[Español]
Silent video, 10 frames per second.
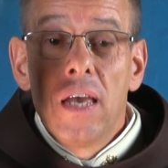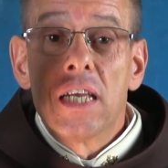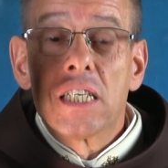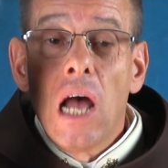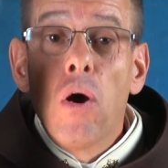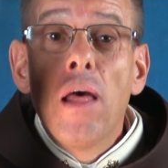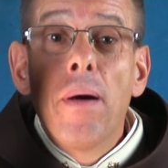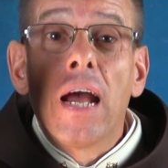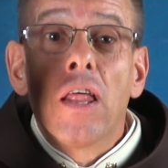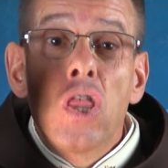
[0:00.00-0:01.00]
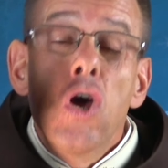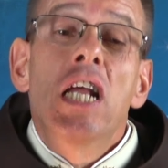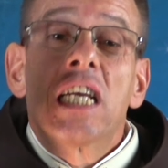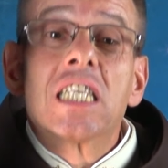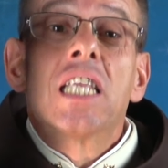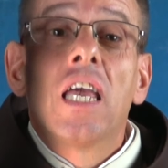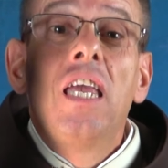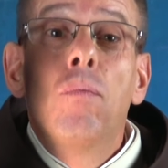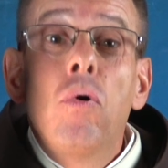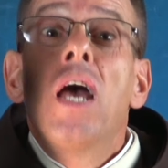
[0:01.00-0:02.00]
que está ahora de vacaciones, que está
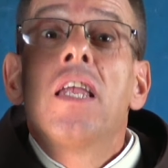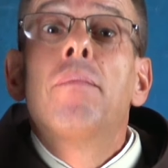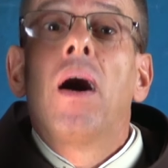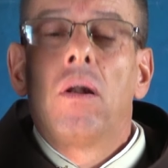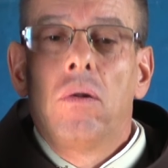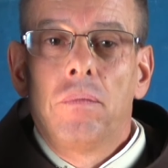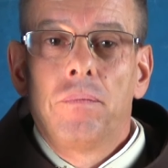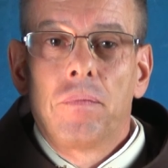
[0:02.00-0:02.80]
aquí, voy a llamarlo.